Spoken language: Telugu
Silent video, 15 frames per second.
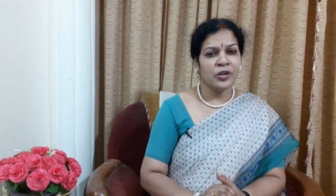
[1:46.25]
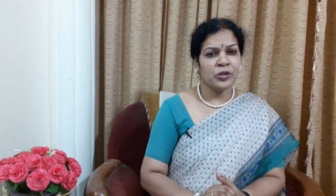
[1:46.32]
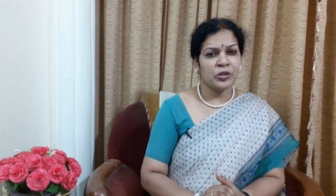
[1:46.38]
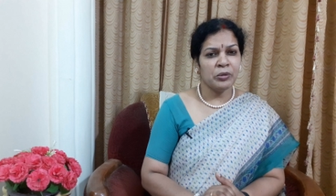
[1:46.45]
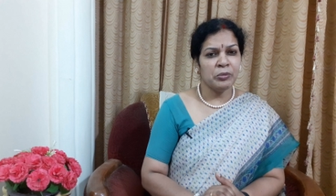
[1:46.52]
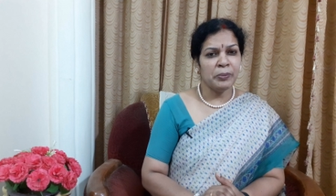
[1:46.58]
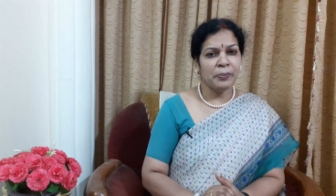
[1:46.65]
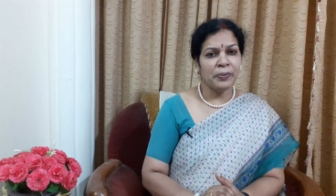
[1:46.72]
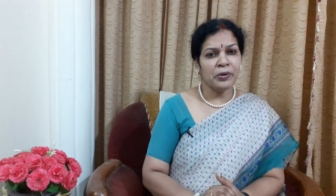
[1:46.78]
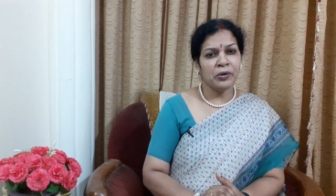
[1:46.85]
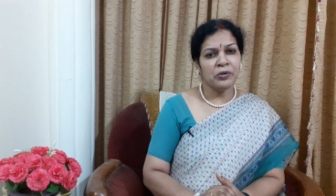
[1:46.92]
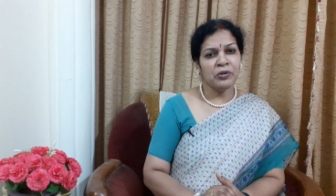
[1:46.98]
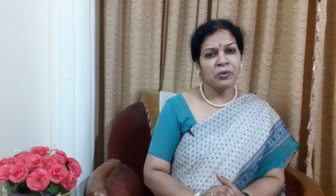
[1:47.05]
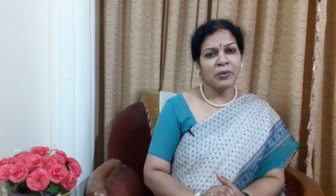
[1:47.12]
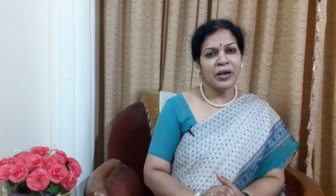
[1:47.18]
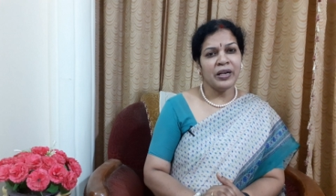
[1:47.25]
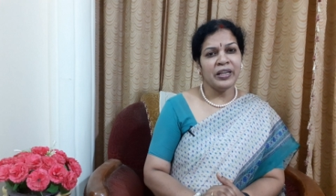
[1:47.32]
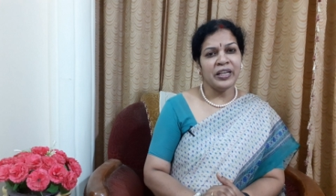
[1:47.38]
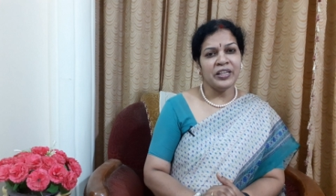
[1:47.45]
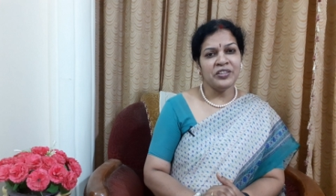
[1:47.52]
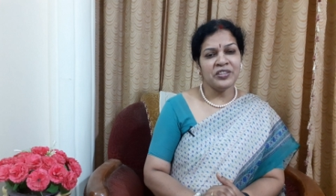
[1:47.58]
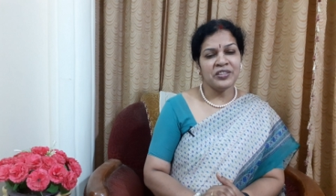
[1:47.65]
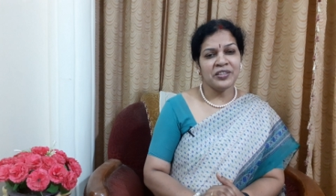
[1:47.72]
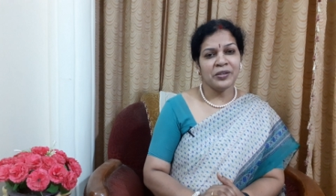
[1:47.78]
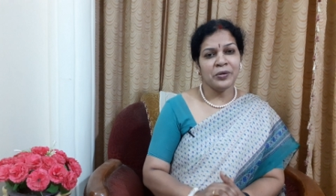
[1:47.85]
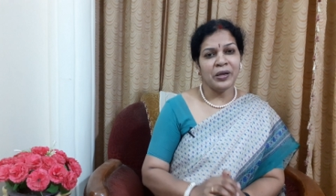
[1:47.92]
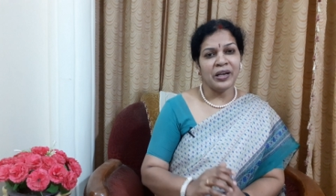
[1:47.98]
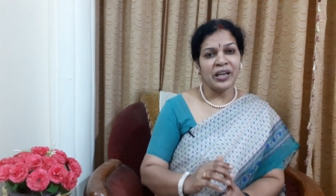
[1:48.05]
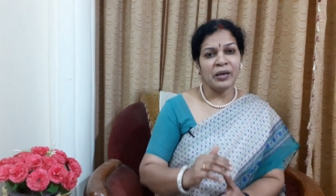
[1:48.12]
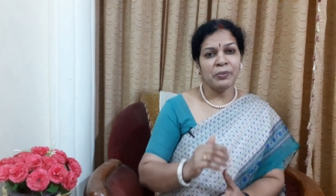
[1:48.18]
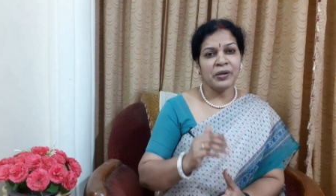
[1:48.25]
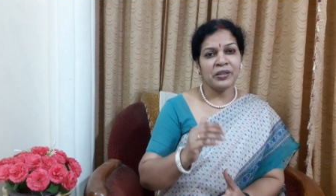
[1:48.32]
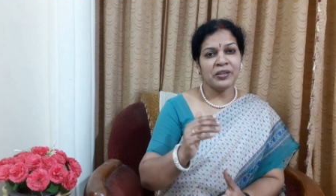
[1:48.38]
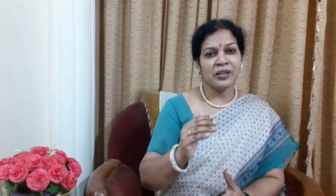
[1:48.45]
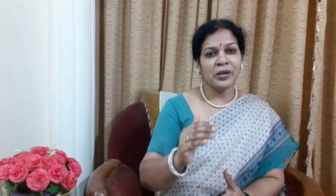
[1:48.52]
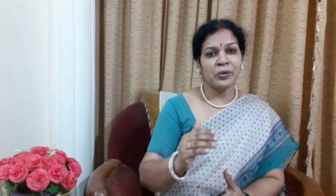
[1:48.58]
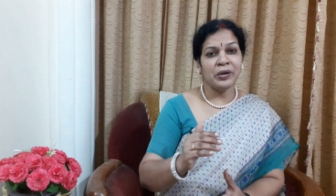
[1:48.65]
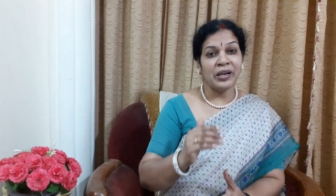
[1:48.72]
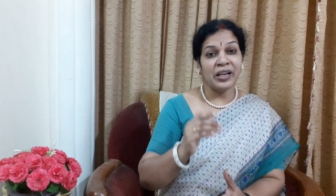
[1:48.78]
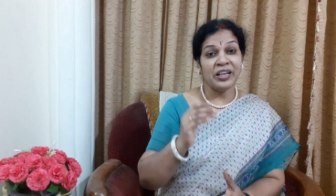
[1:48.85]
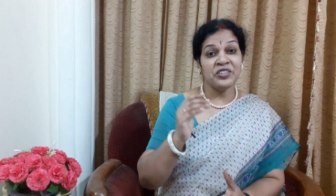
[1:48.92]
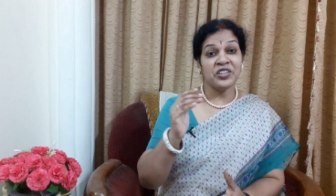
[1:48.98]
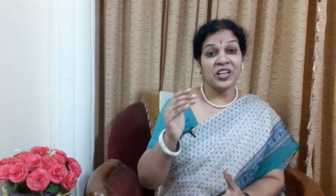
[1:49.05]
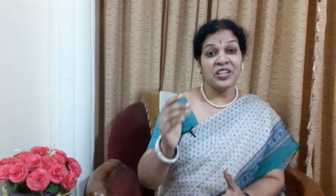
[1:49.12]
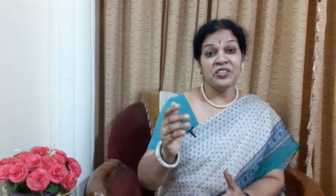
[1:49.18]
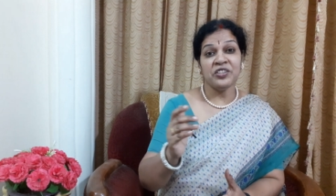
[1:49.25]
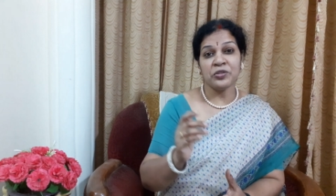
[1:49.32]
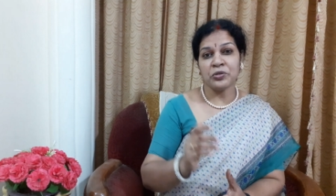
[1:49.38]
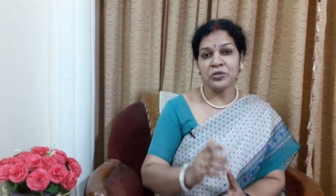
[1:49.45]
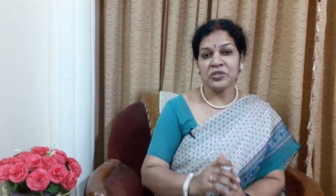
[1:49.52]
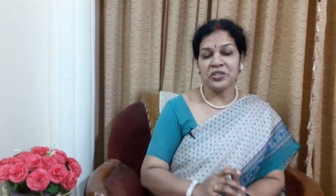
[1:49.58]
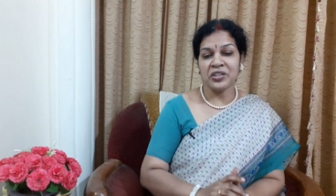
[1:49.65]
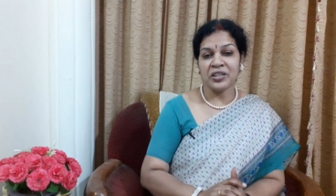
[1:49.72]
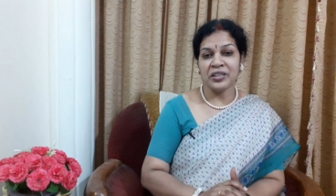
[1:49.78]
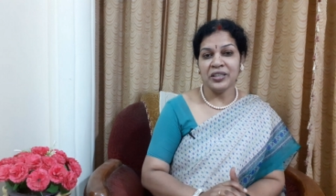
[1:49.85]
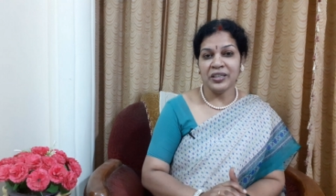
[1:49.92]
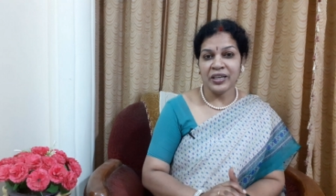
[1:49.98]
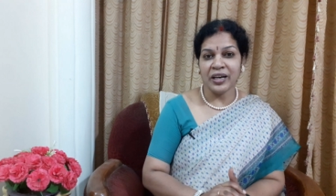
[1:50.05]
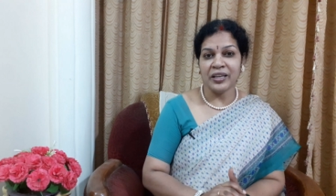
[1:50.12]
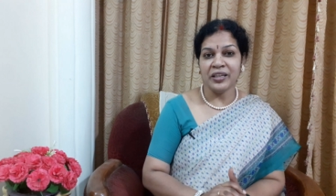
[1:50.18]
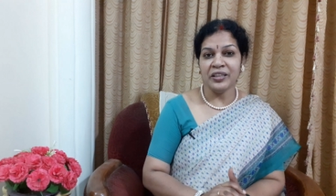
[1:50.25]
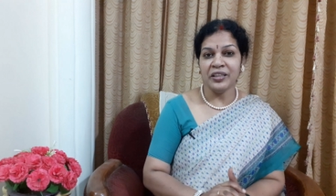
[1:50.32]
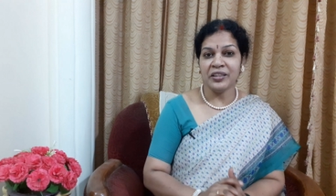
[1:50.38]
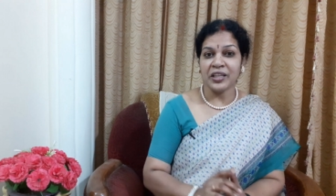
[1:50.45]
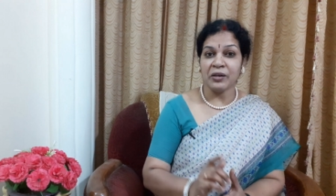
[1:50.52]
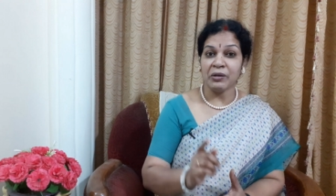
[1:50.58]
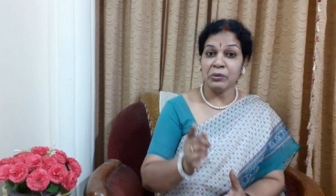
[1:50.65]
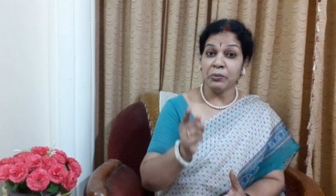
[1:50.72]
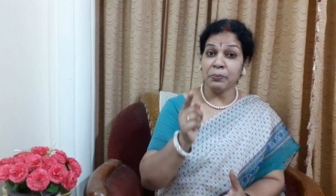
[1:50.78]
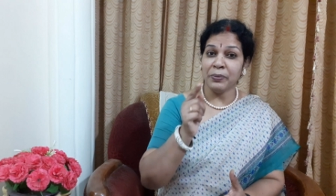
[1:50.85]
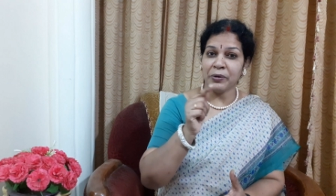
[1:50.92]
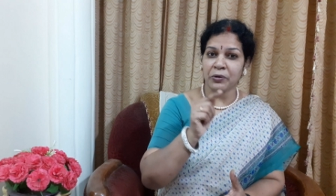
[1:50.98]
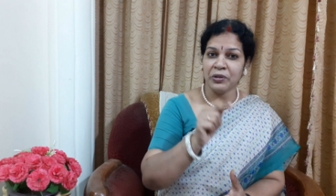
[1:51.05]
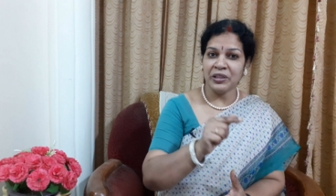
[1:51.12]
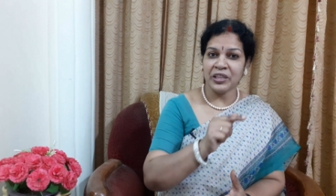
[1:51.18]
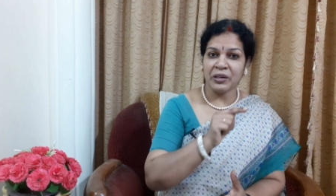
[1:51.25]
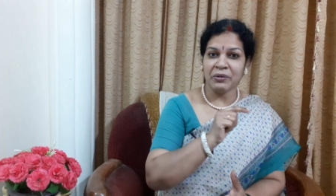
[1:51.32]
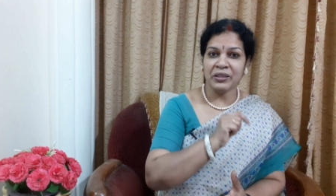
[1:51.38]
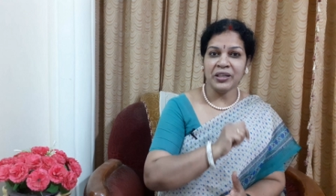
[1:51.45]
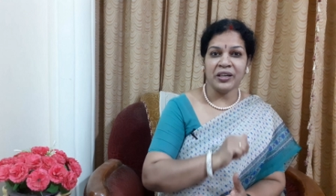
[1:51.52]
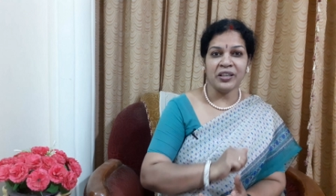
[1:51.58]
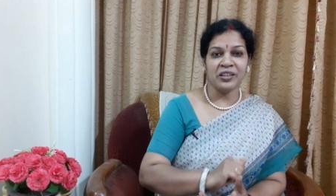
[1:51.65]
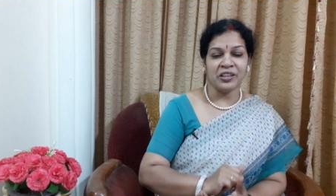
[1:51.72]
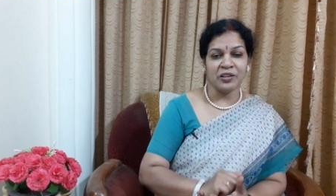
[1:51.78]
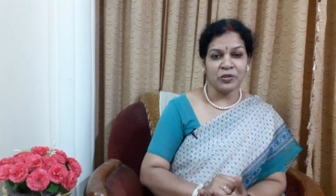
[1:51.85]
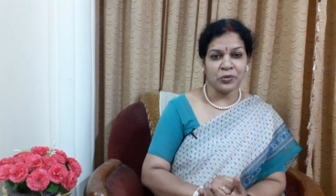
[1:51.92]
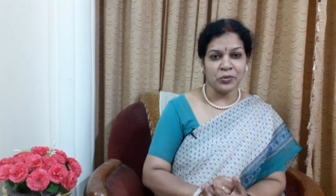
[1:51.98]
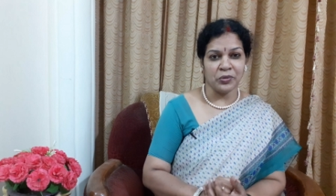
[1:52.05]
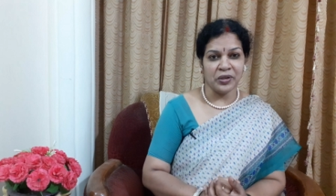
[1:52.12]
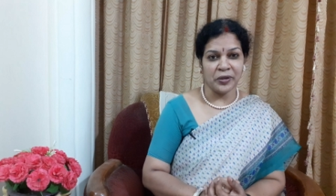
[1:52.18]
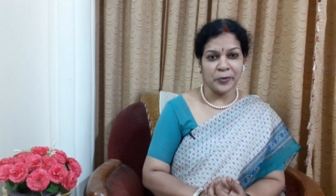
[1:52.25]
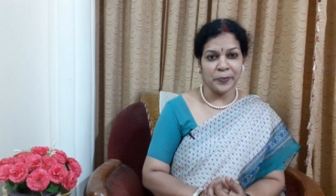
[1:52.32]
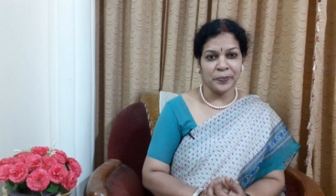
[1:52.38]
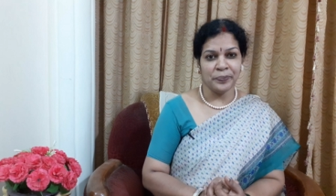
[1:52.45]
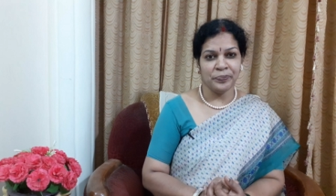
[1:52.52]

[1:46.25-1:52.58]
సో ముప్పై రోజులు వాళ్ళు ఏం చేశారు ఎలా బ్రతికారు ఎలా చేంజెస్ వచ్చాయి అనేది తర్వాత ముప్పై రోజుల తర్వాత అడిగి తెలుసుకున్నారు